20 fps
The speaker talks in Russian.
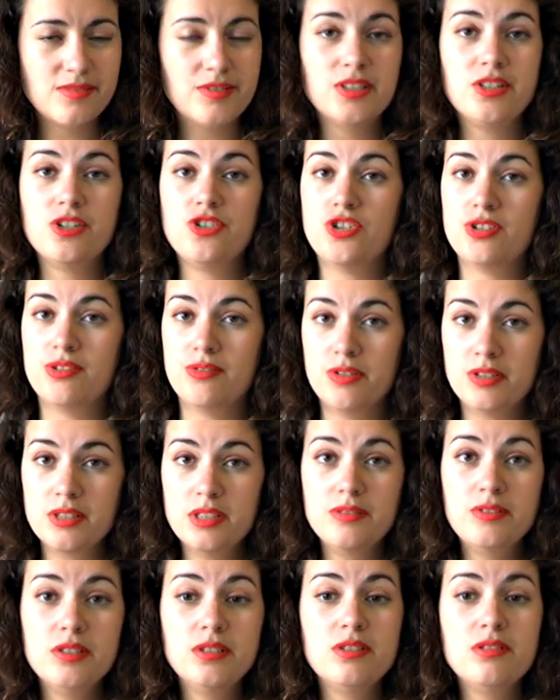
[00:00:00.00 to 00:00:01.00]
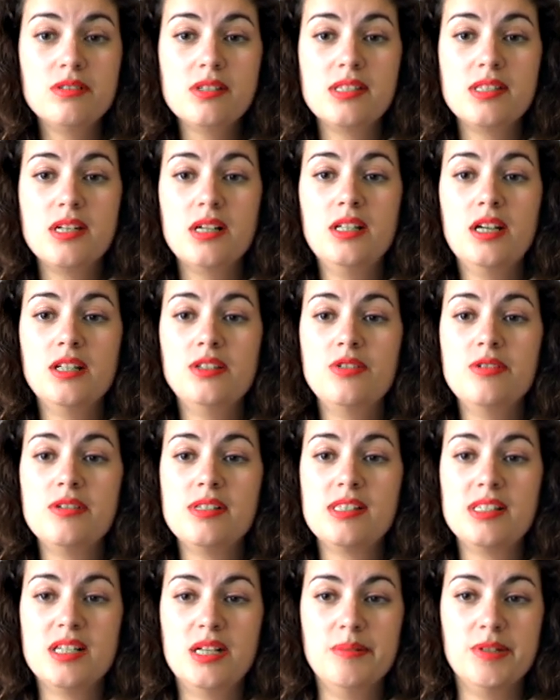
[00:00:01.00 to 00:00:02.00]
Ивана IV, то он стал одной
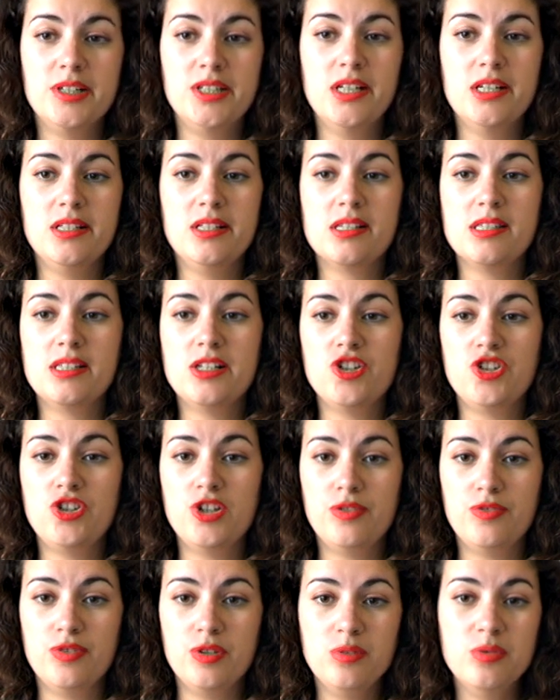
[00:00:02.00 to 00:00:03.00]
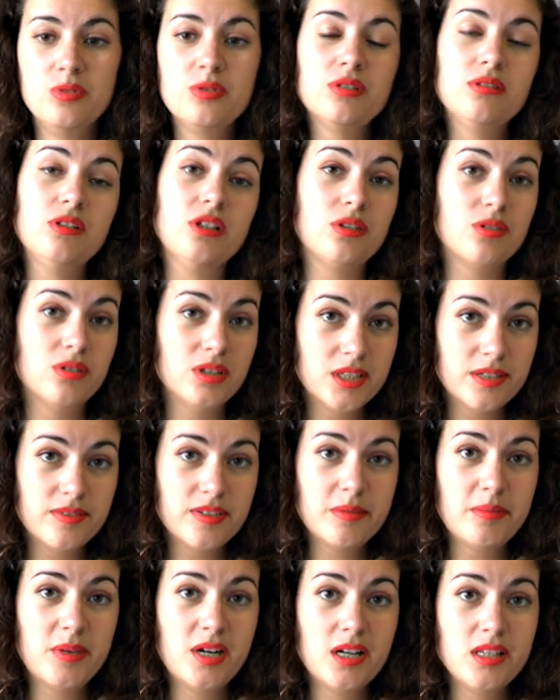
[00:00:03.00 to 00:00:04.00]
из самых неоднозначных фигур не только в
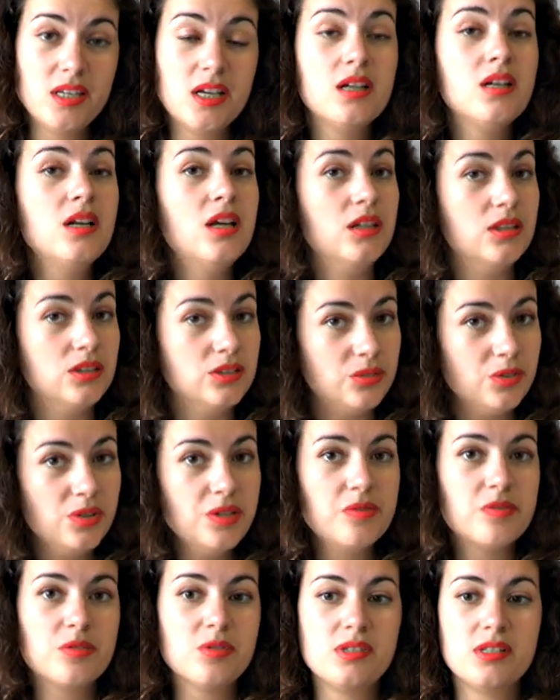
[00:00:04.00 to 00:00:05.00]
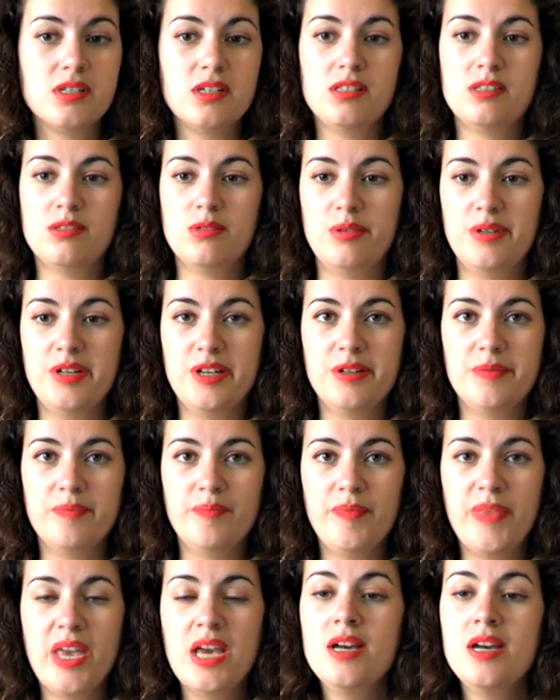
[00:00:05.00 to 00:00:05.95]
романе, но и в русской истории.